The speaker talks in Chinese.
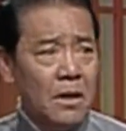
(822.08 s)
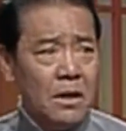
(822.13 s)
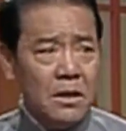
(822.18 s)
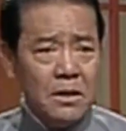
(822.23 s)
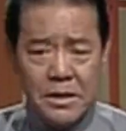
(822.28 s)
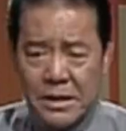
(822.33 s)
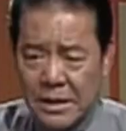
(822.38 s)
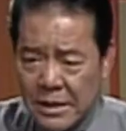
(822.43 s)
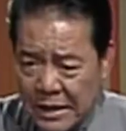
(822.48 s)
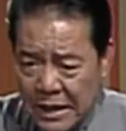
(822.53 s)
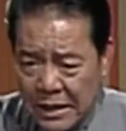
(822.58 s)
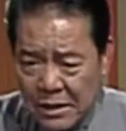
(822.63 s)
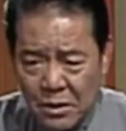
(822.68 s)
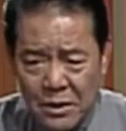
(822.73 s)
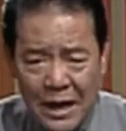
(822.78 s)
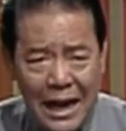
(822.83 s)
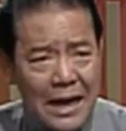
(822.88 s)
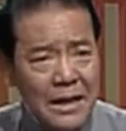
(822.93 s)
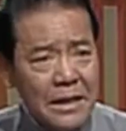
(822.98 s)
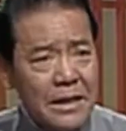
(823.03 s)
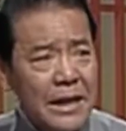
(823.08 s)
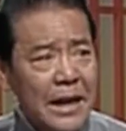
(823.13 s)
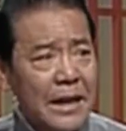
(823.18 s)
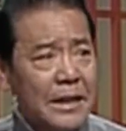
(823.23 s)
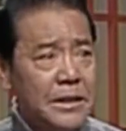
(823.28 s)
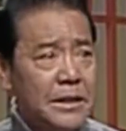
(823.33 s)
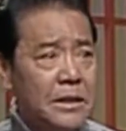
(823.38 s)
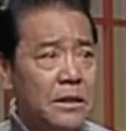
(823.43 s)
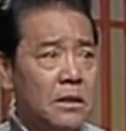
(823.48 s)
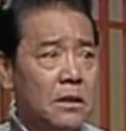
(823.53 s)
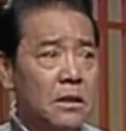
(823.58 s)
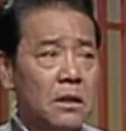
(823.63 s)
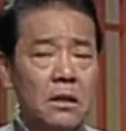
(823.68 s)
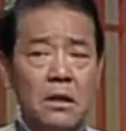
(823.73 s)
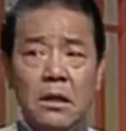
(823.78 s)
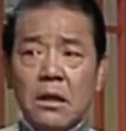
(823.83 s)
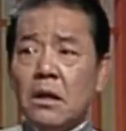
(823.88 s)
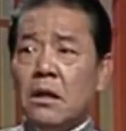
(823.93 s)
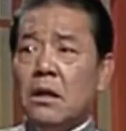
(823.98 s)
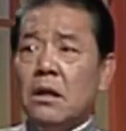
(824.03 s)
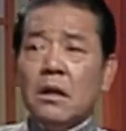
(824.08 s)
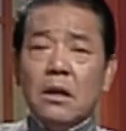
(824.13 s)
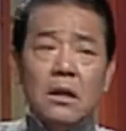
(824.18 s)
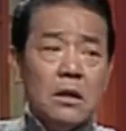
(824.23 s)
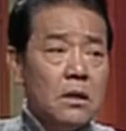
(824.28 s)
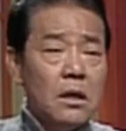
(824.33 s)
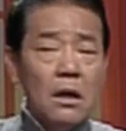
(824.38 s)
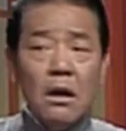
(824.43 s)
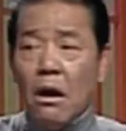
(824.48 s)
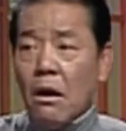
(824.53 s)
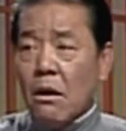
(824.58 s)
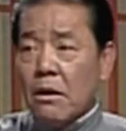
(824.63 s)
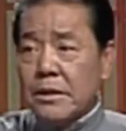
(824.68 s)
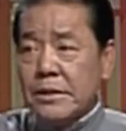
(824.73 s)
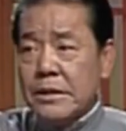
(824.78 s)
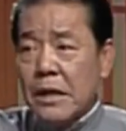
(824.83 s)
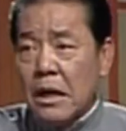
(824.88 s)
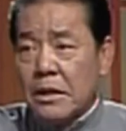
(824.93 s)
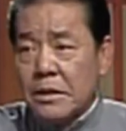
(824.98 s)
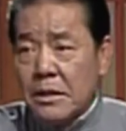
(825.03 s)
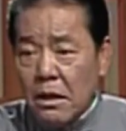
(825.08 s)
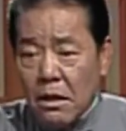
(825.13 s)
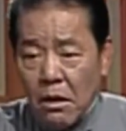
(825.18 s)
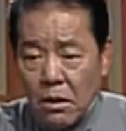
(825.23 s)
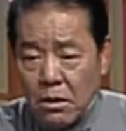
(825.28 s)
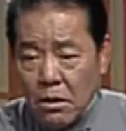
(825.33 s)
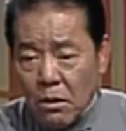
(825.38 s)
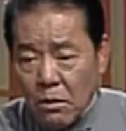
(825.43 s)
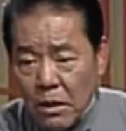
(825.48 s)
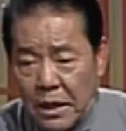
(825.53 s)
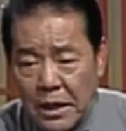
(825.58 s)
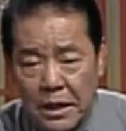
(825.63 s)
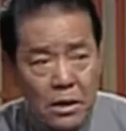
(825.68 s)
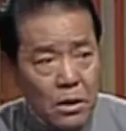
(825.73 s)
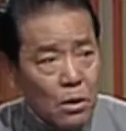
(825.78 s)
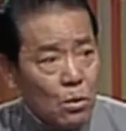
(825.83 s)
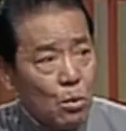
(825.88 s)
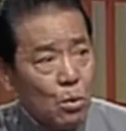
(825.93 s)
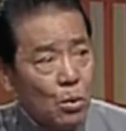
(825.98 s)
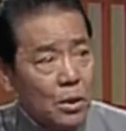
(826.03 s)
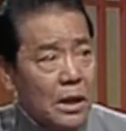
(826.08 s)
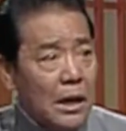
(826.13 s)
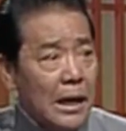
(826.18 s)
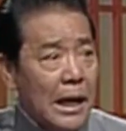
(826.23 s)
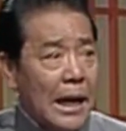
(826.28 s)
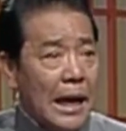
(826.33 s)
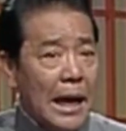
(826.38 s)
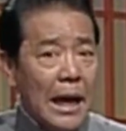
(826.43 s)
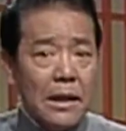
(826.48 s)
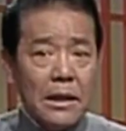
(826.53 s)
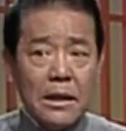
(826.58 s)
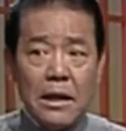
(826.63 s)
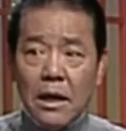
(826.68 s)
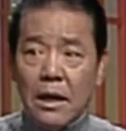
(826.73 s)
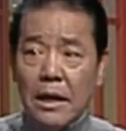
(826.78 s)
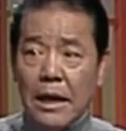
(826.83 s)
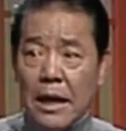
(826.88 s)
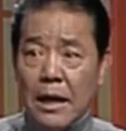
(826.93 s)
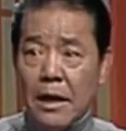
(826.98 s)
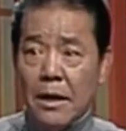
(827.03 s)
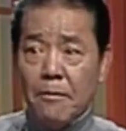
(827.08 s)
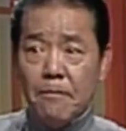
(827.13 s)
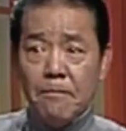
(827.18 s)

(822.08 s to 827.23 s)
今天就按着这个心，正好乡下老头领着姑娘来看灯来了。